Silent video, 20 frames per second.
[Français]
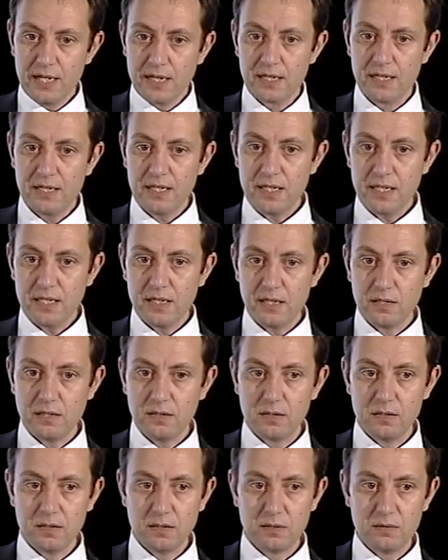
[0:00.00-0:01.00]
qui
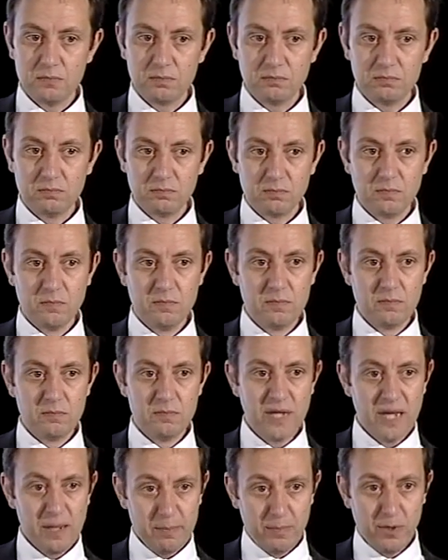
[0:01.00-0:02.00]
euh,
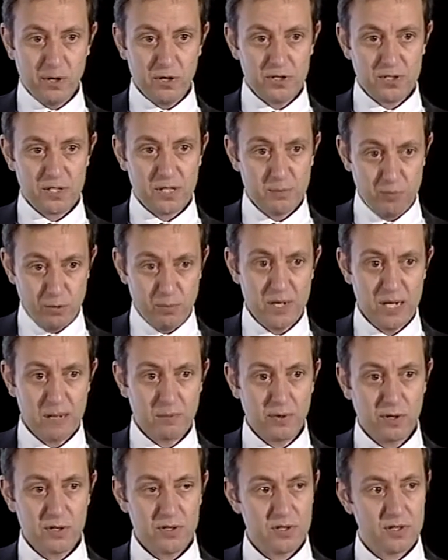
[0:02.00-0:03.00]
met un poste, qui publie un
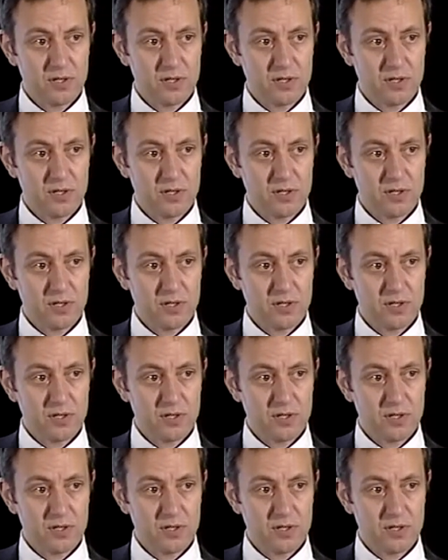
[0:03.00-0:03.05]
poste,